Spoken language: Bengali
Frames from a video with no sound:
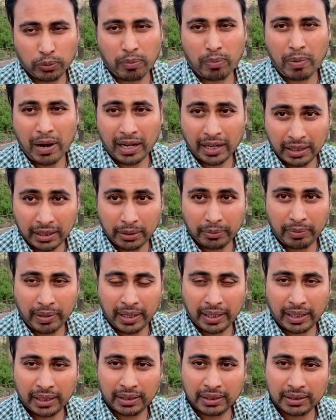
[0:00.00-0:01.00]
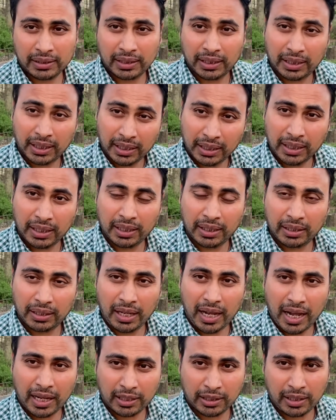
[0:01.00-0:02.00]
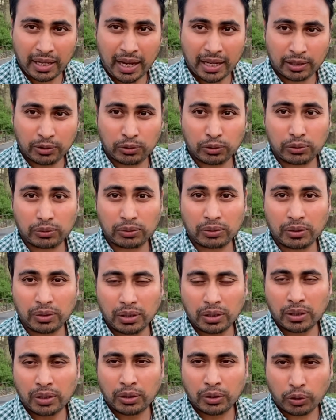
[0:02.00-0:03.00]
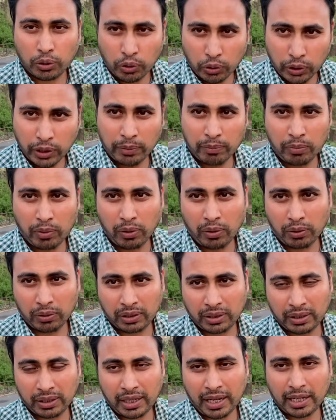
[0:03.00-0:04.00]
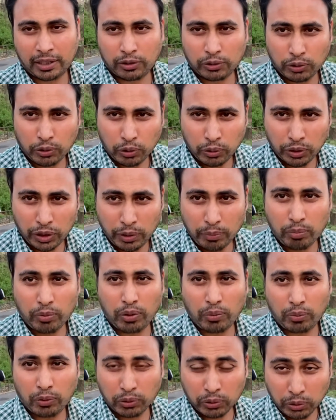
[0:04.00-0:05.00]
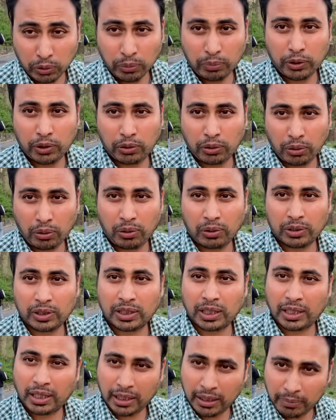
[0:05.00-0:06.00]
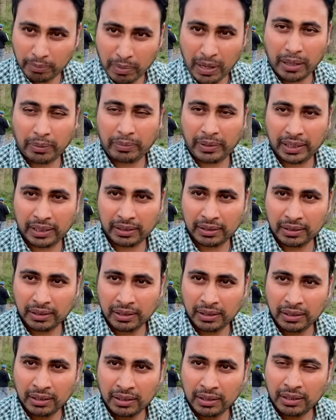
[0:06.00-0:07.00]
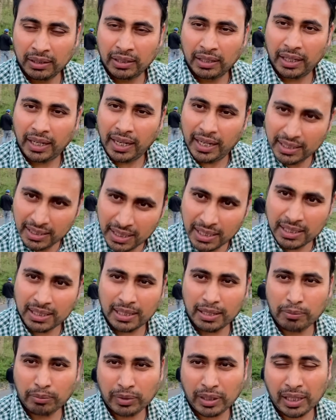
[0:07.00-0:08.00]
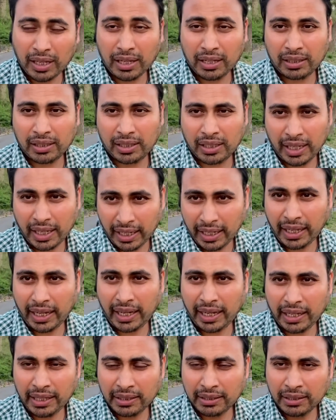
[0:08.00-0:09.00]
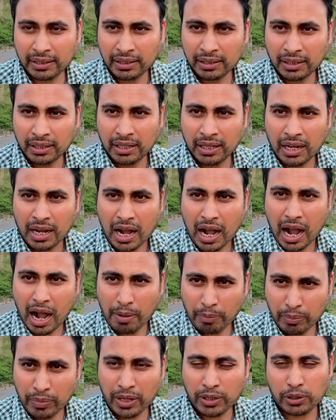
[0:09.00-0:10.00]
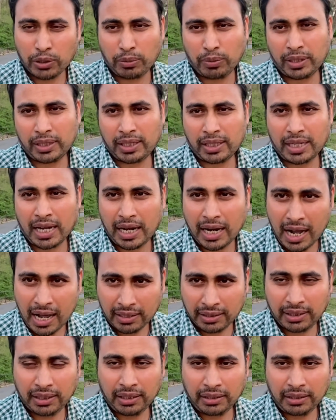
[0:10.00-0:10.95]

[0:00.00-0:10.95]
পাঠাতে পারে সেটা কি একজন গরিব লোক একজন নিম্ন মধ্যবিত্ত লোক সেটা কি পারবে এই সিস্টেমটা থেকে আমরা সমাজে যারা আছি